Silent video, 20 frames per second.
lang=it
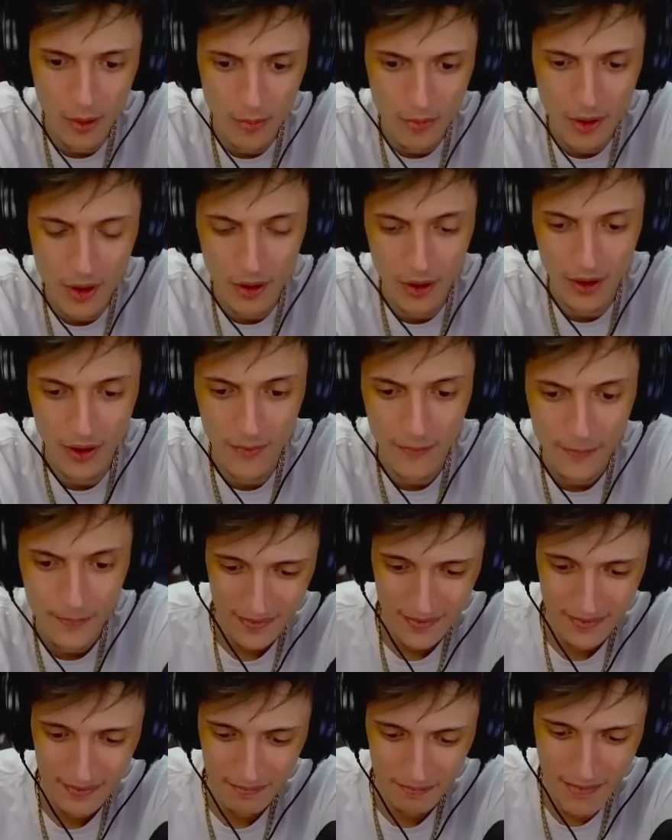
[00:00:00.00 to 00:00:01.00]
bro.
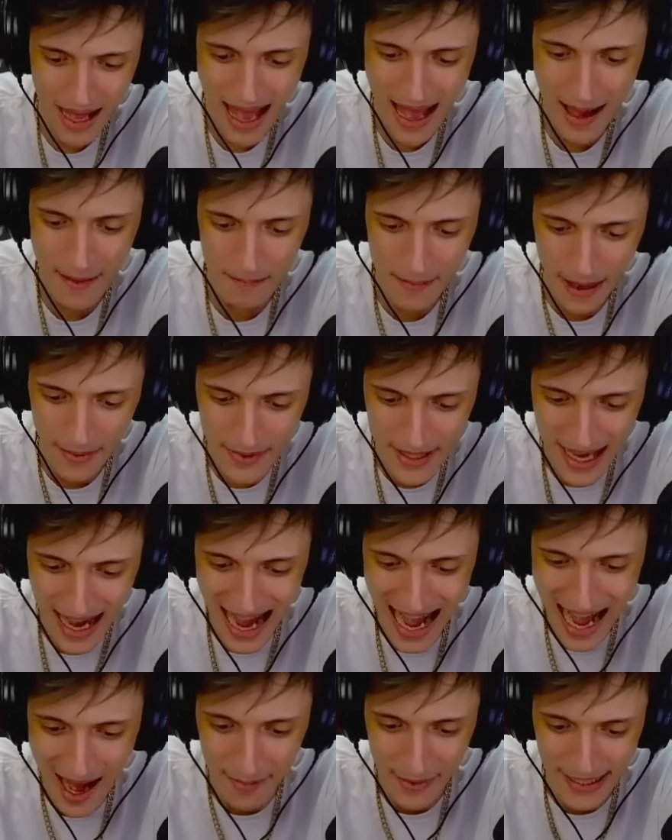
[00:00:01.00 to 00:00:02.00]
Mamma
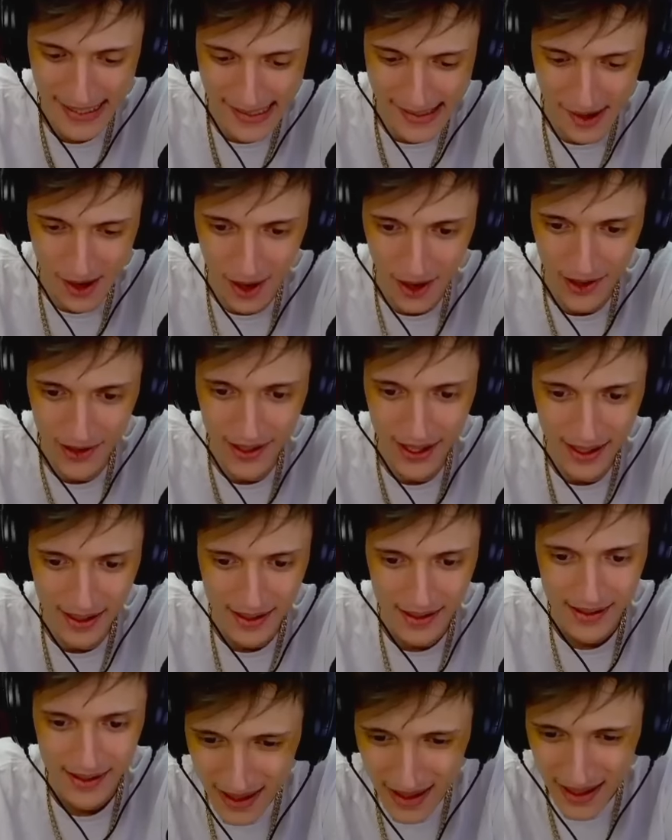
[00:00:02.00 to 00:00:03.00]
mia, Amazon!
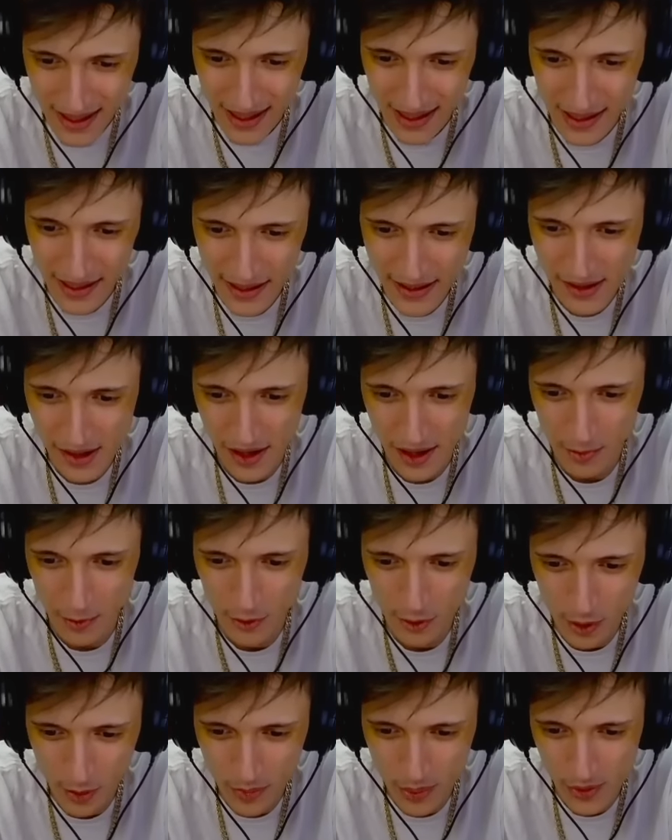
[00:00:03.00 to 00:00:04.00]
L'inizio era
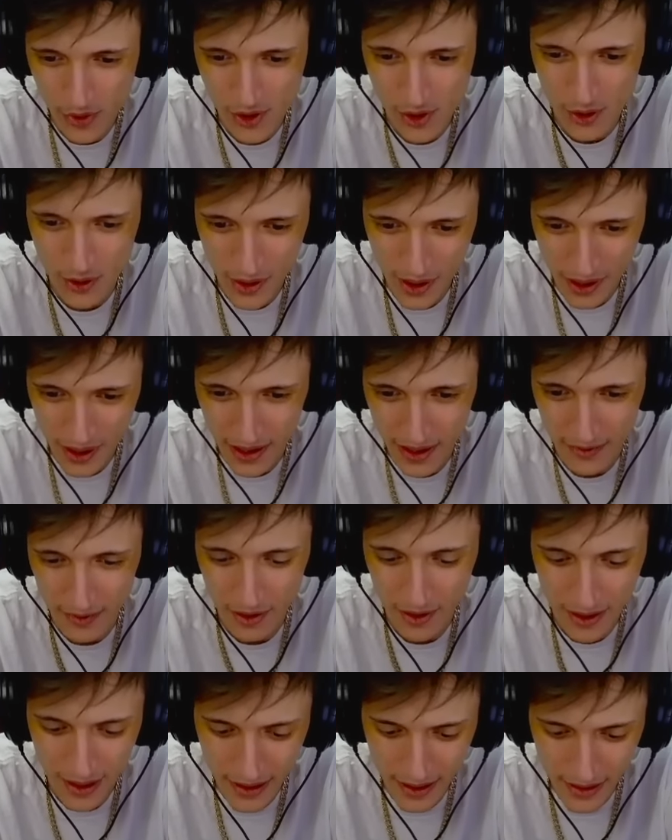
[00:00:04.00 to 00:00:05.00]
molto più
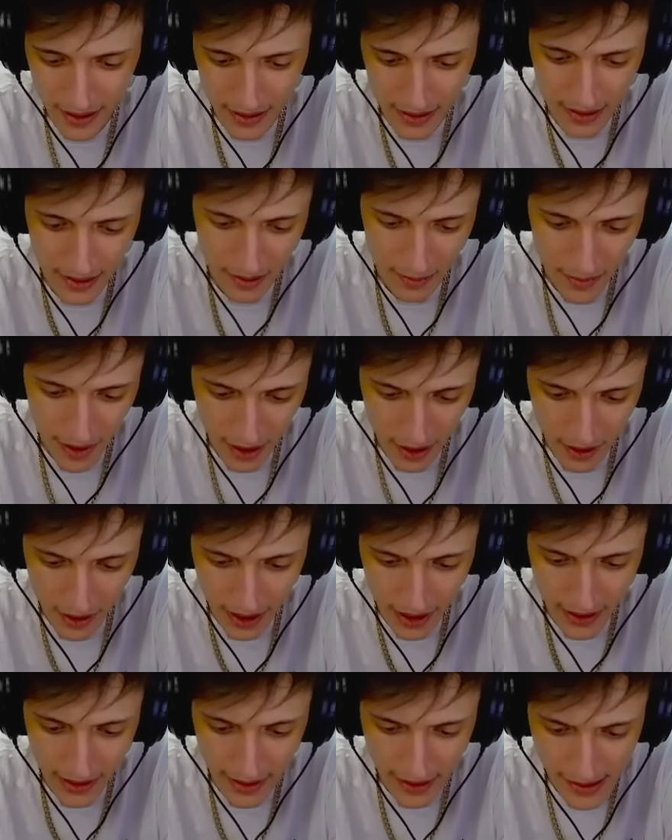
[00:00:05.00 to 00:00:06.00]
scorrevole. E eh, vabbè, allora
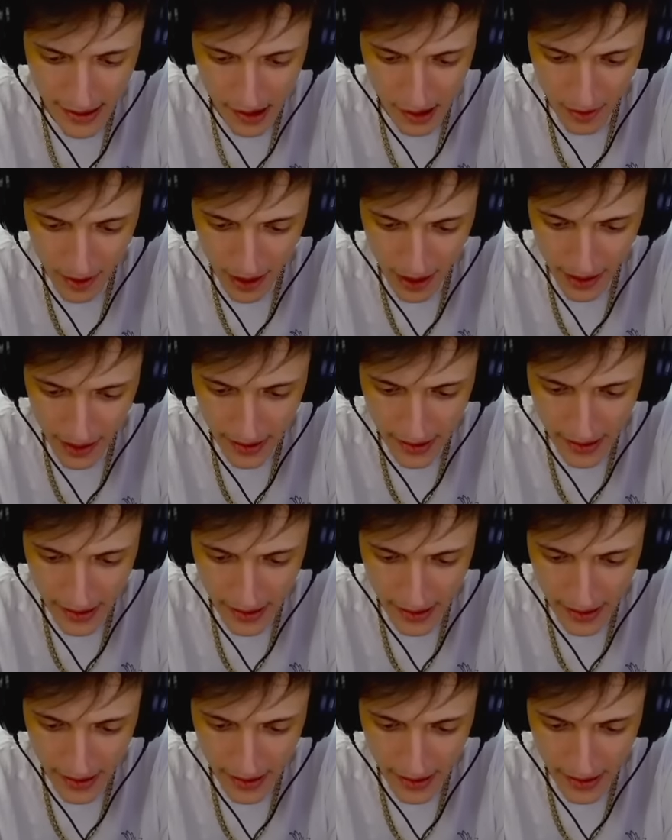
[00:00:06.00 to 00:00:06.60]
all'inizio magari